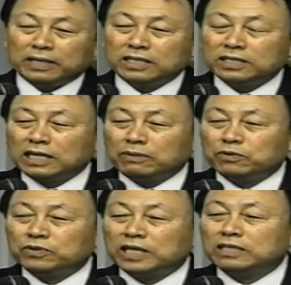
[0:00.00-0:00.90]
我们的
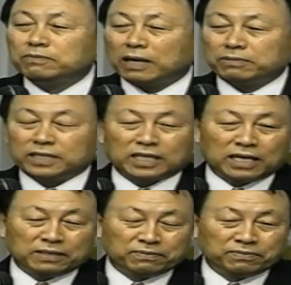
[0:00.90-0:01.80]
心灵顽
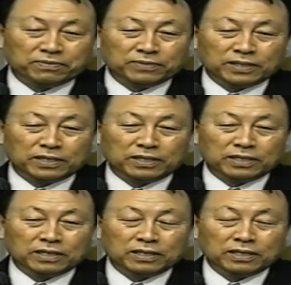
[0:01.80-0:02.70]
梗的时候呢，
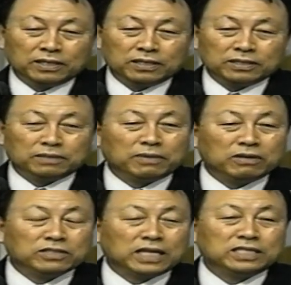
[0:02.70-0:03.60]
不仅自己悲
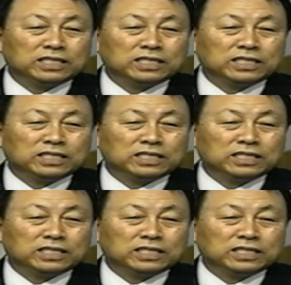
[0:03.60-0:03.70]
惨，